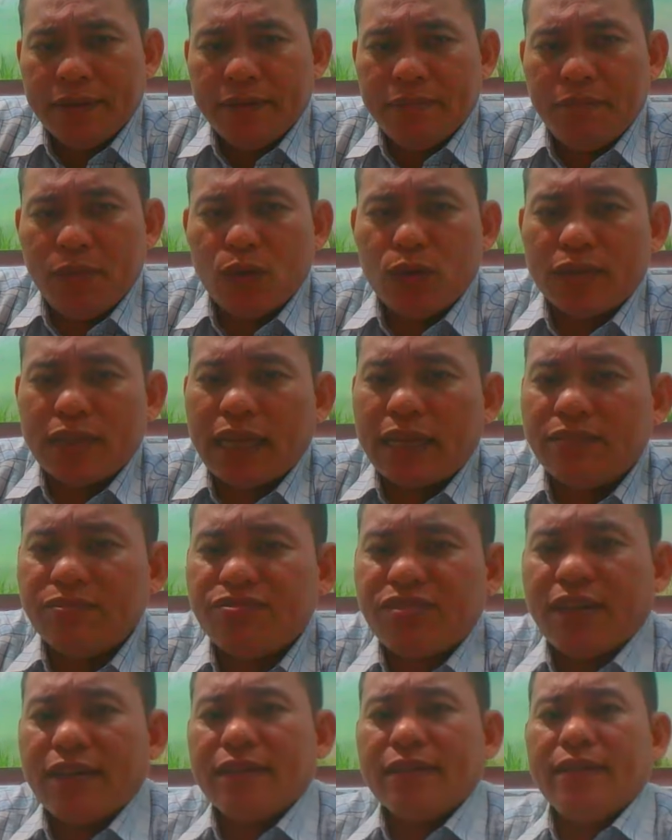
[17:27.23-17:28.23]
một cái thành
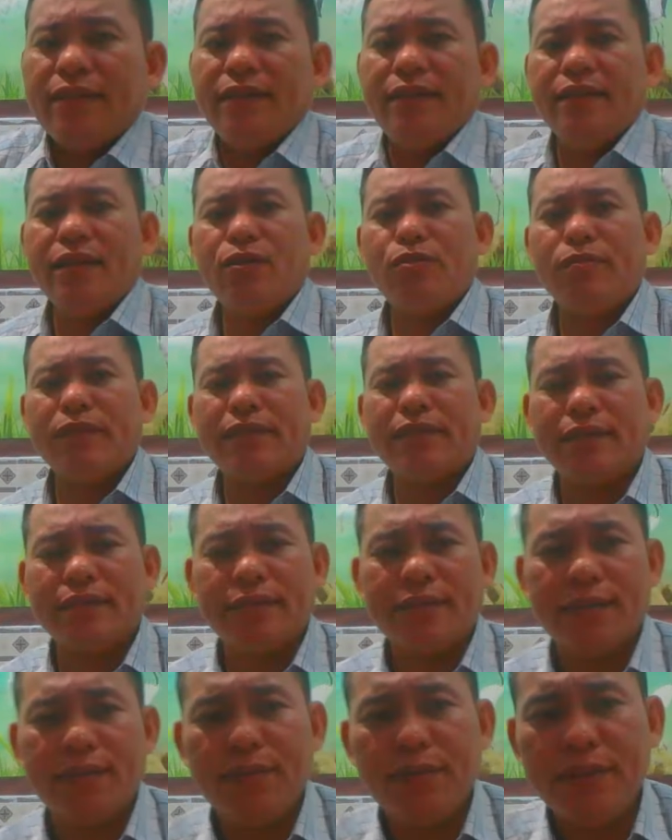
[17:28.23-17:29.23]
phần gì đâu mà thật
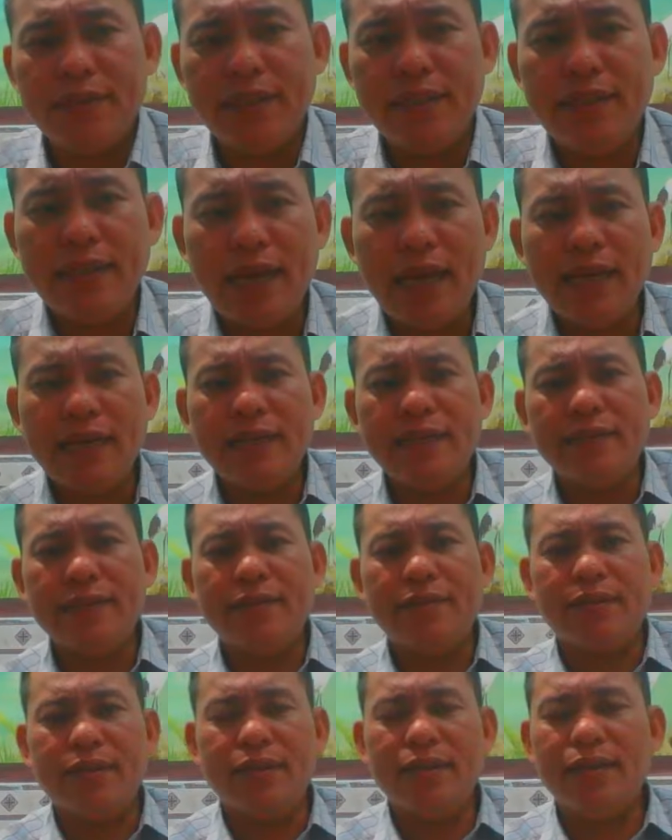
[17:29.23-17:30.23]
sự vậy anh
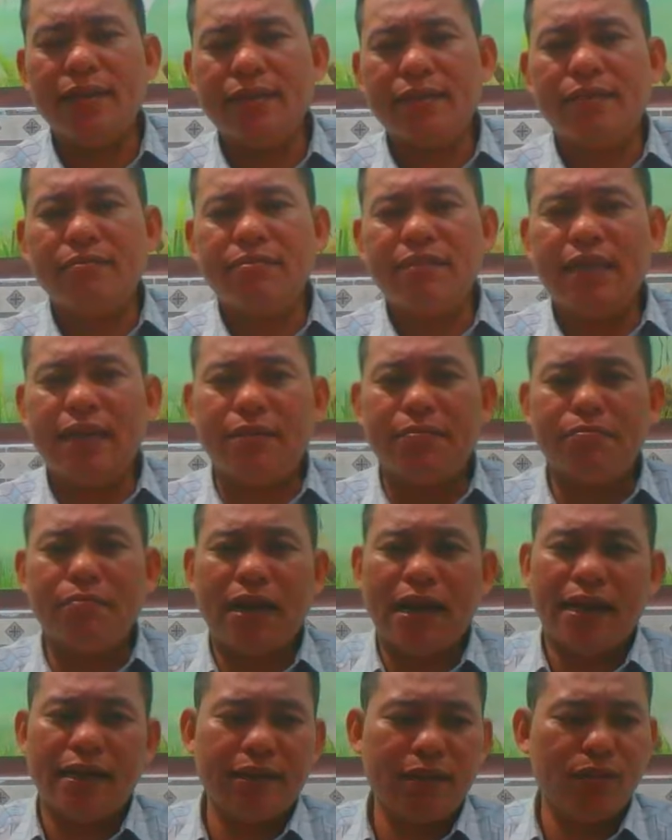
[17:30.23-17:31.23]
rồi cái lên không gian
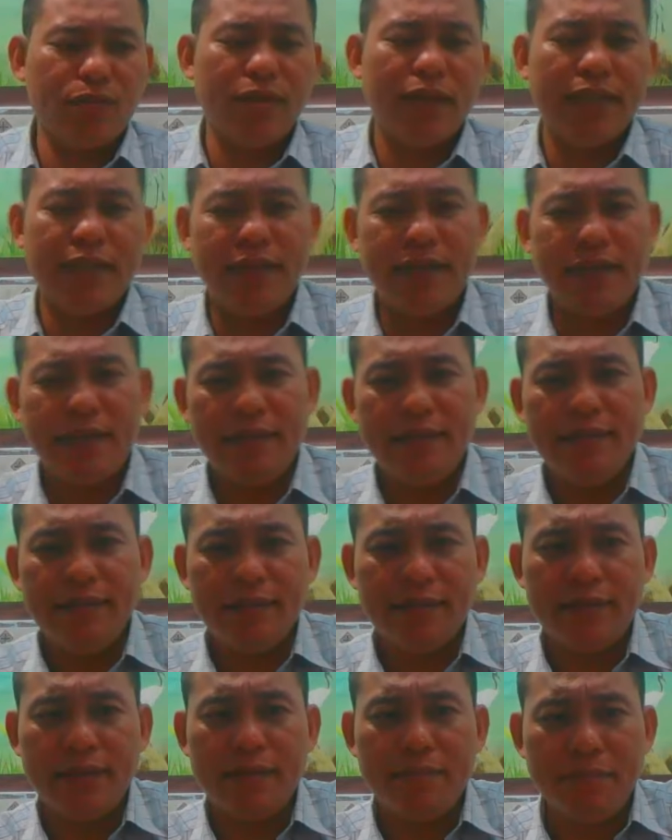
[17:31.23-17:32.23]
mạng rồi nghĩ cái
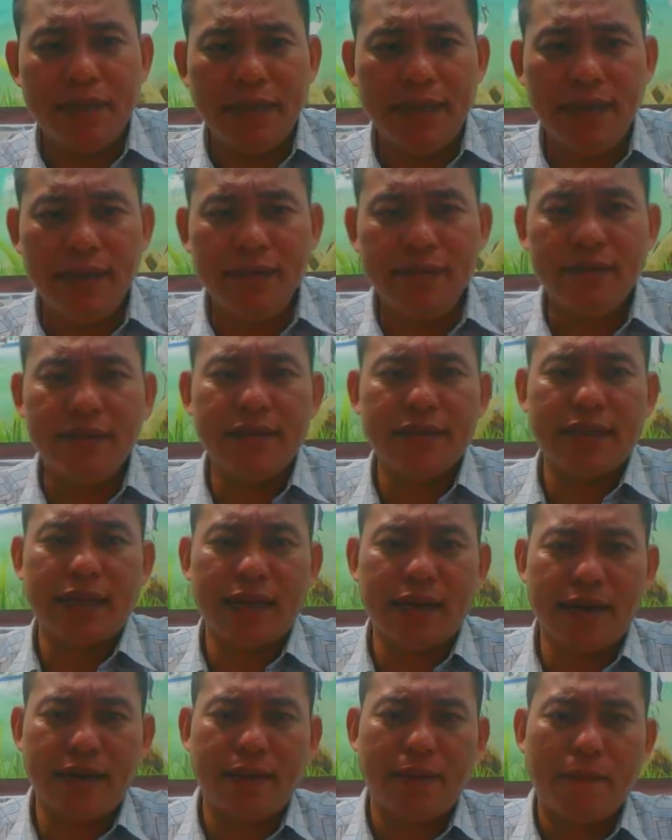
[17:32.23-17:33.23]
đường để mày lừa người
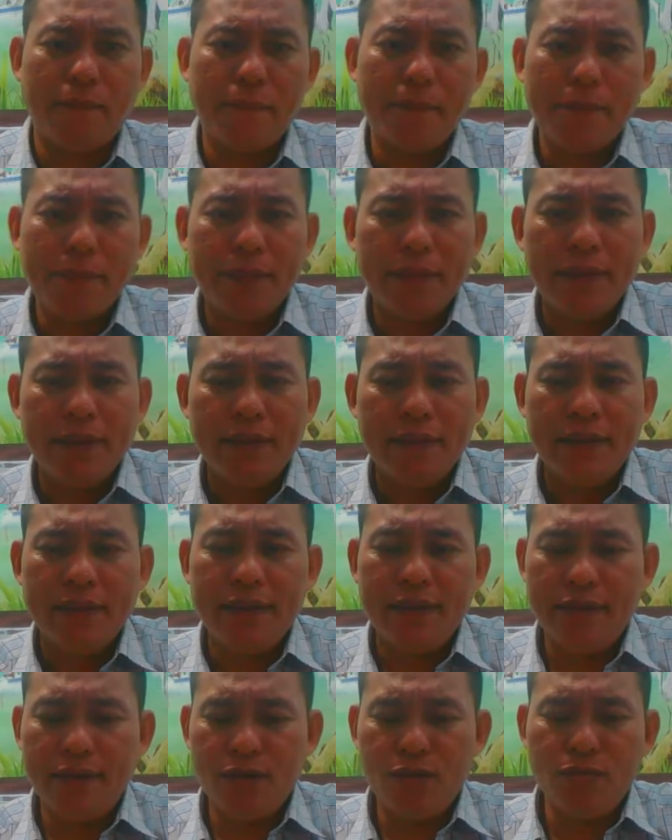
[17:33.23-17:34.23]
ta
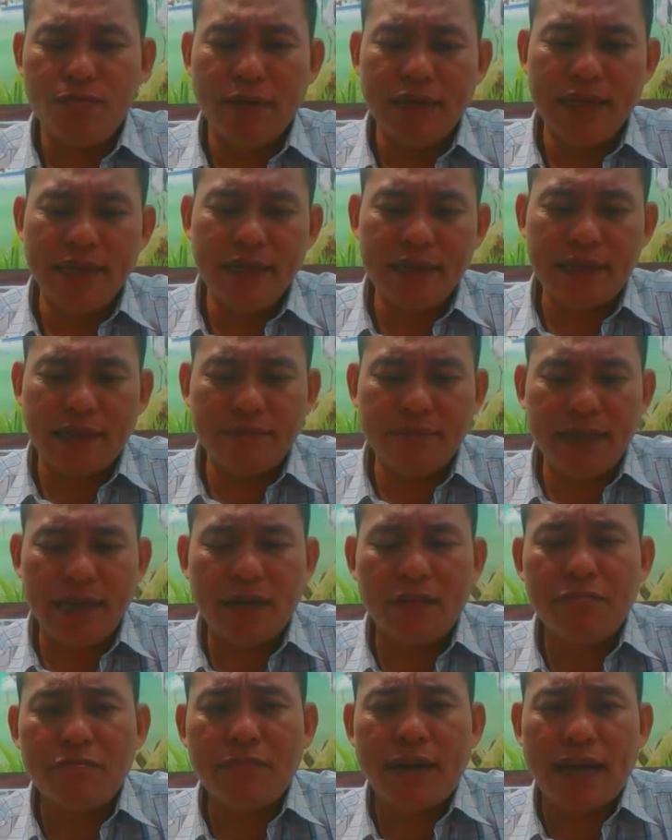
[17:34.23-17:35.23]
đó, rồi bị cộng
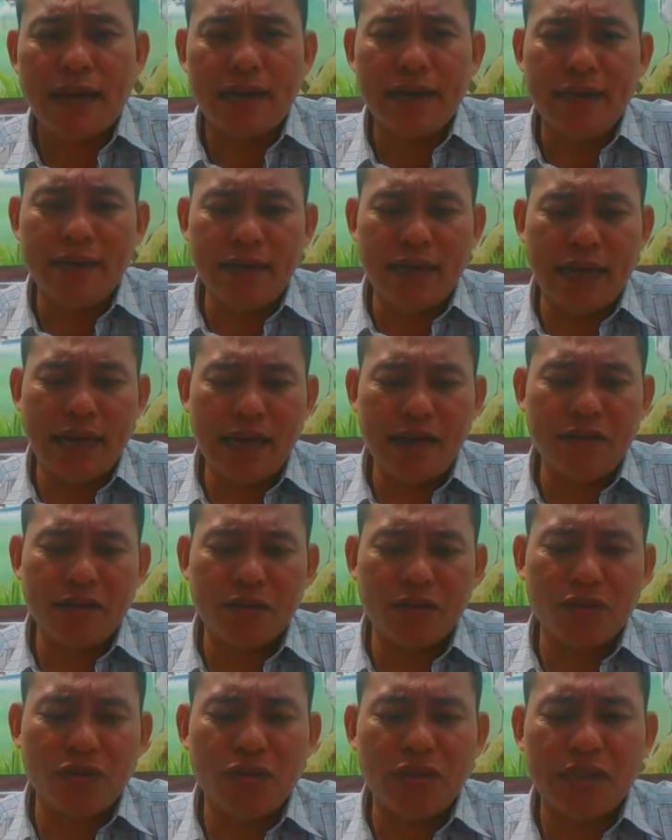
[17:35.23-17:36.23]
đồng mạng lên án rồi
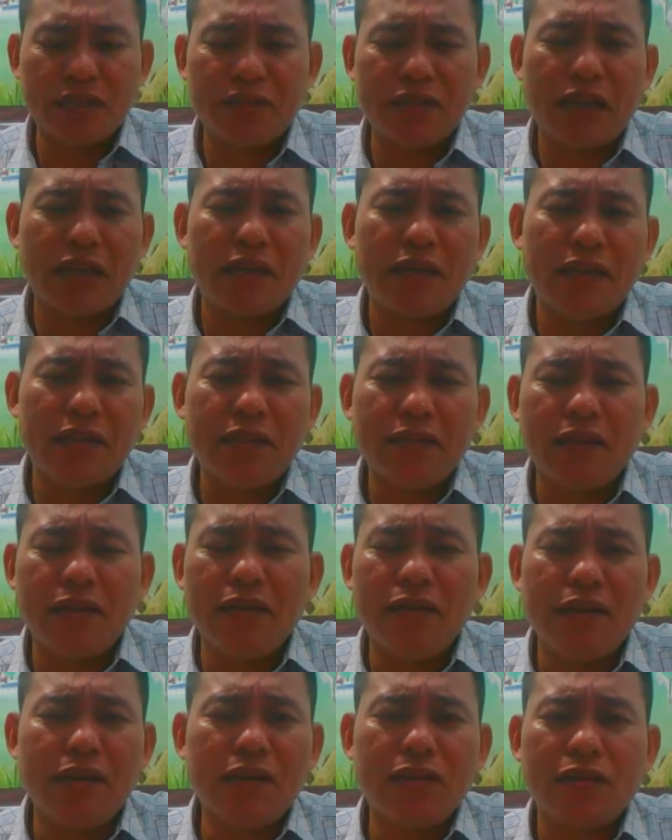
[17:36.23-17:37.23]
cho là trời ơi
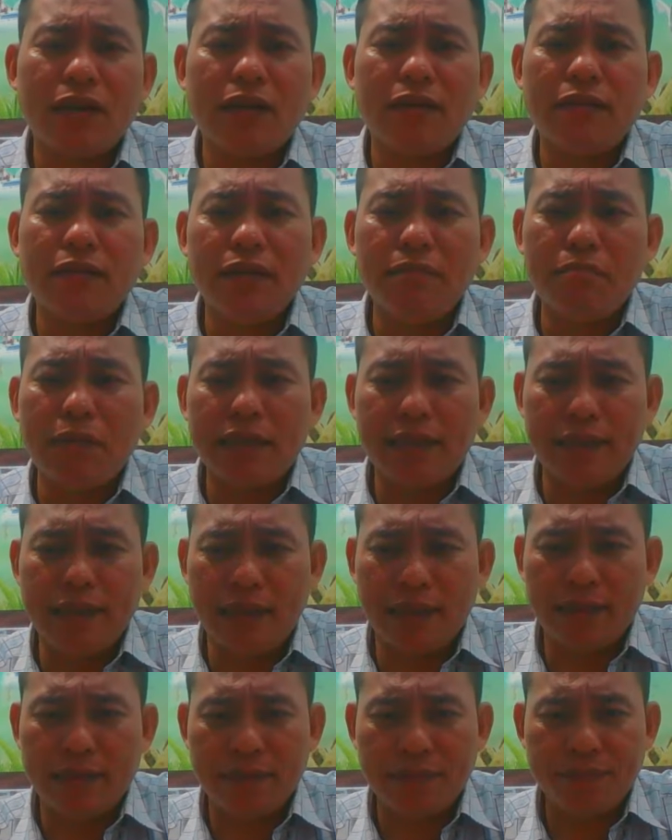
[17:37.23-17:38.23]
nó thất đức bất
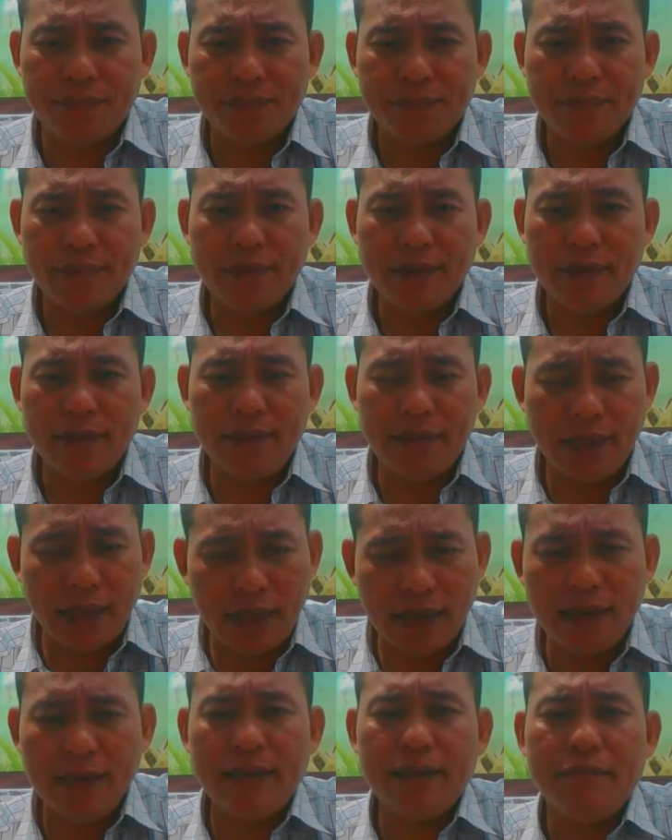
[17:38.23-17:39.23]
nhân đó,
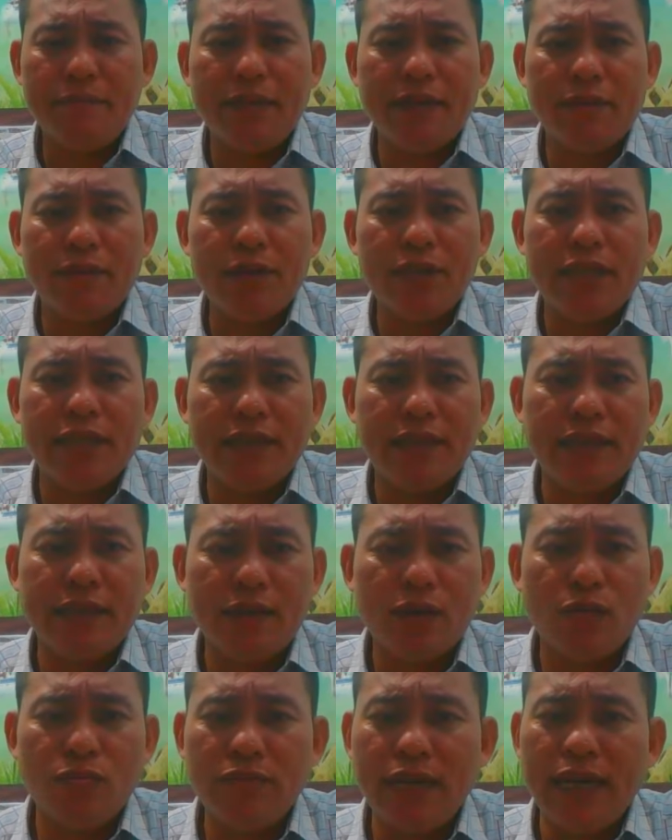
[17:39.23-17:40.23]
vậy đó mà quý vị
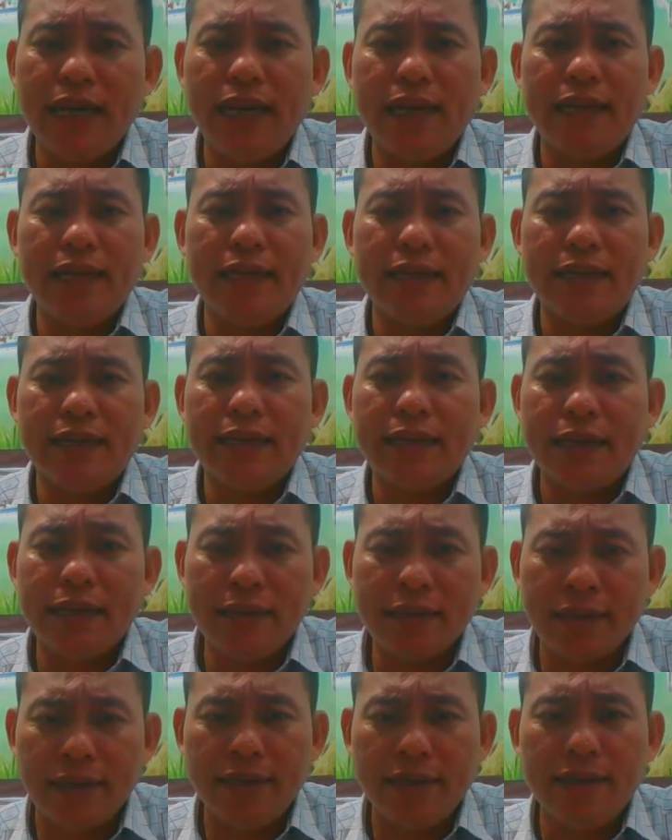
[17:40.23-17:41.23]
cũng nghe nó nó, nó
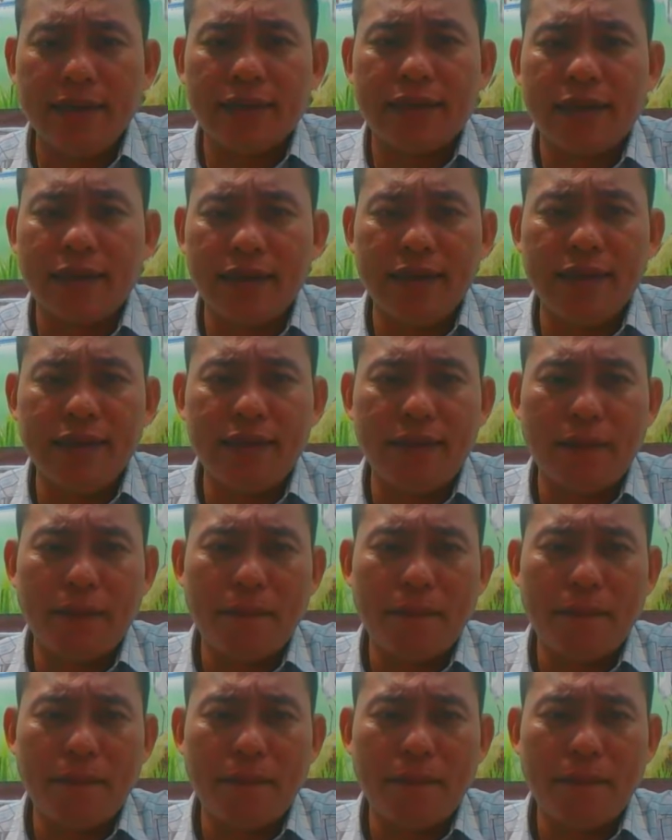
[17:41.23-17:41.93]
chữ là thất đức